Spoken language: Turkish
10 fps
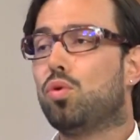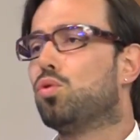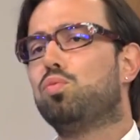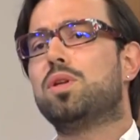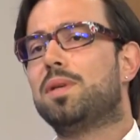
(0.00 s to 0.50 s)

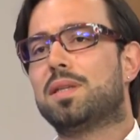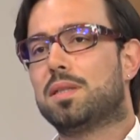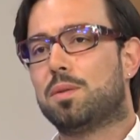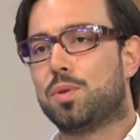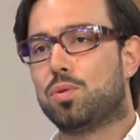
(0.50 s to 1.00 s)
dolu
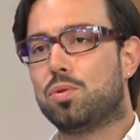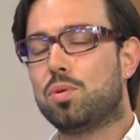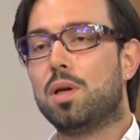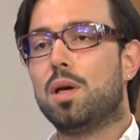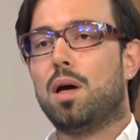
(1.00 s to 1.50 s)
bulabilirsiniz bir sürü.
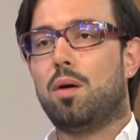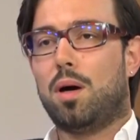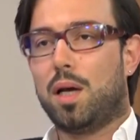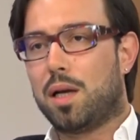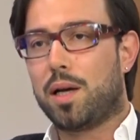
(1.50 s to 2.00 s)

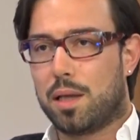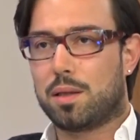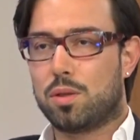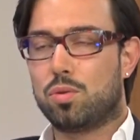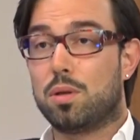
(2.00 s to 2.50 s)
Ama ana
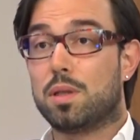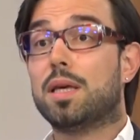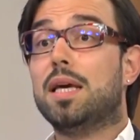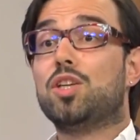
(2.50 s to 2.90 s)
kaynakları söyledik.